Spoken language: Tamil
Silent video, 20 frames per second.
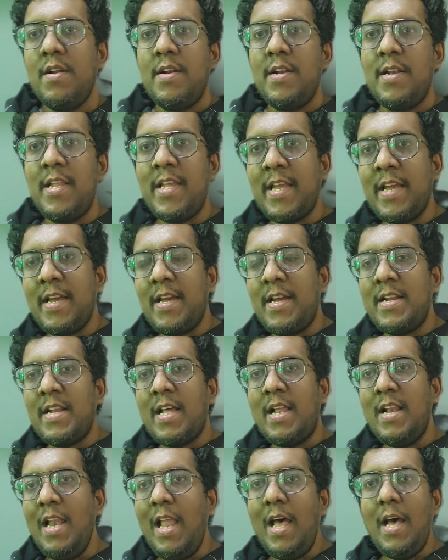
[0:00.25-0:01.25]
நீங்க
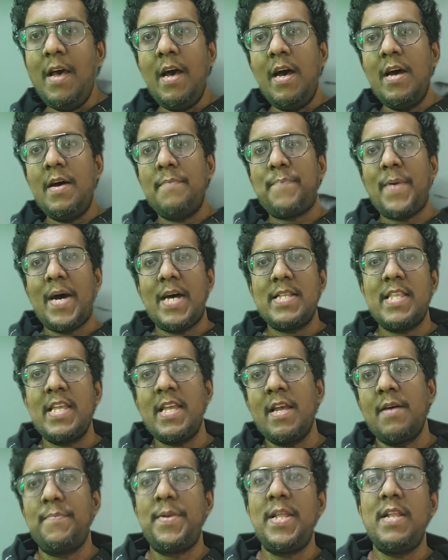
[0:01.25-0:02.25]
நல்லா பாத்தீங்க
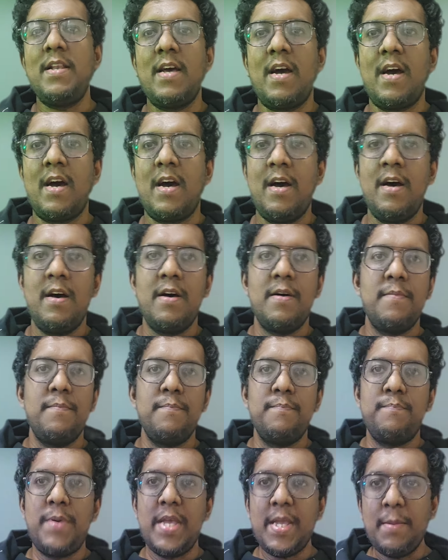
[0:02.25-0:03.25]
அப்படின்னா
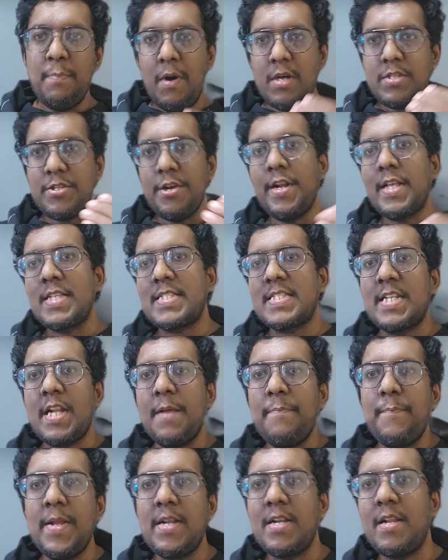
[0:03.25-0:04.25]
பிக் பாஸோட
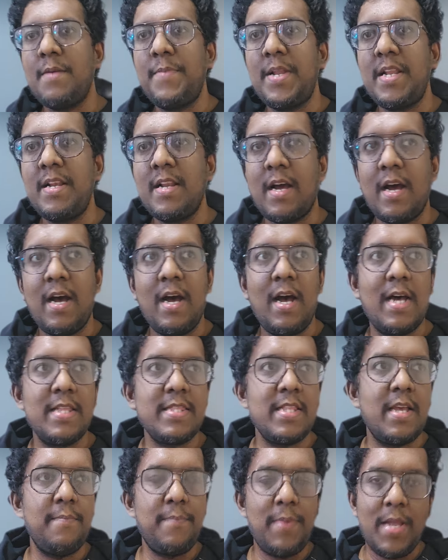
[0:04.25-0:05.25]
சிறப்பு என்ன அப்படின்னா
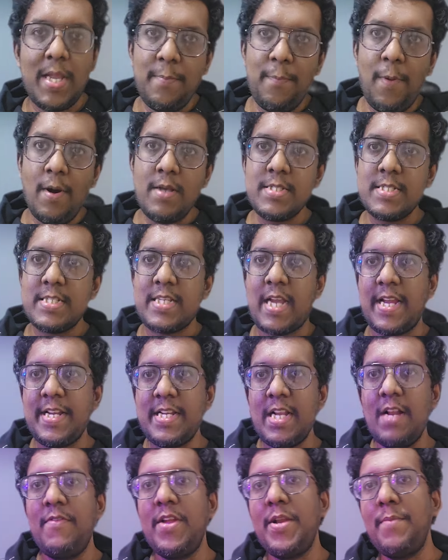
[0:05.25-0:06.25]
அந்த பிக் பாஸ்
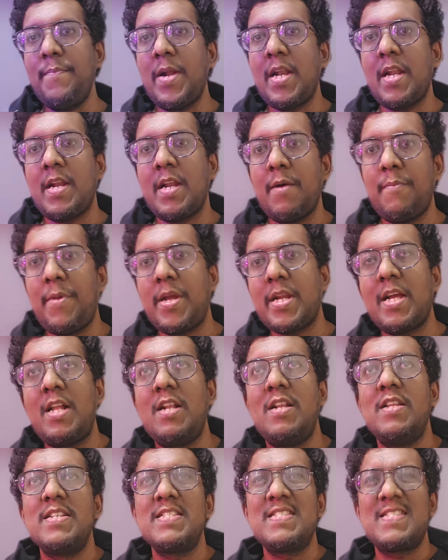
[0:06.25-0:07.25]
டைட்டில் வின் பண்ண நபர்கள்
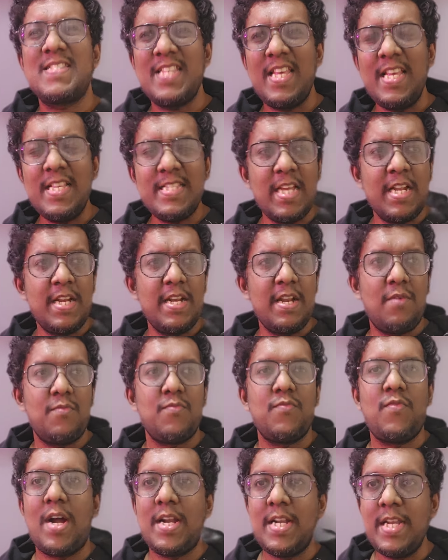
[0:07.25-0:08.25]
சீசன்
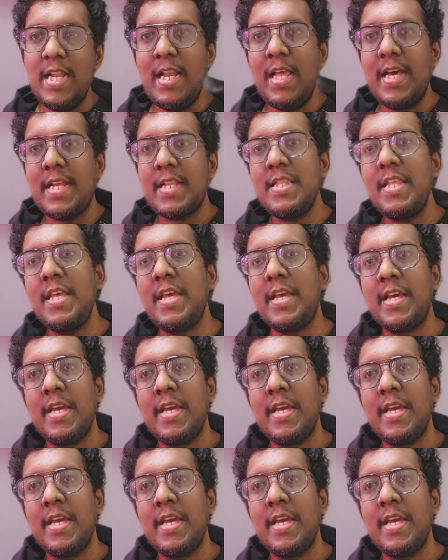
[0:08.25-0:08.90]
ஒன்னுல இருந்து